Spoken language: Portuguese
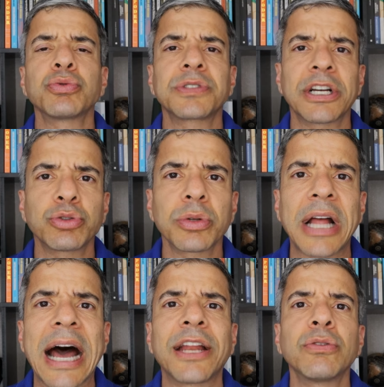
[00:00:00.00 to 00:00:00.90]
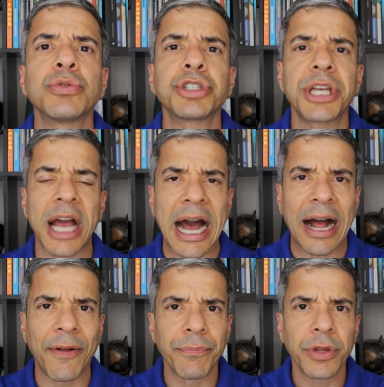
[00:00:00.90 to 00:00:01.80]
nos ajudar e nos
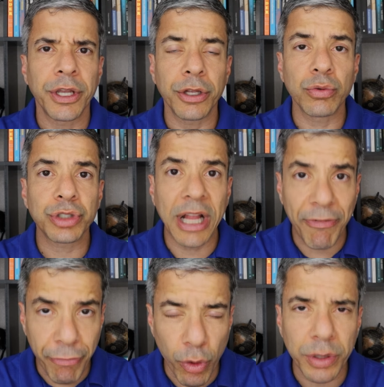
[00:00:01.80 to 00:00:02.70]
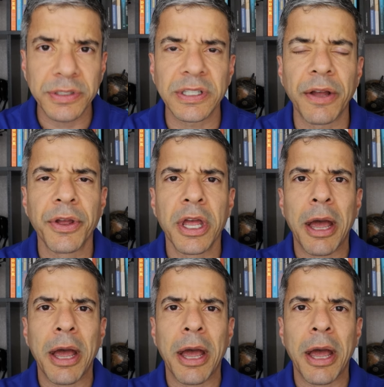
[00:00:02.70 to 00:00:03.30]
guiar e nos dar força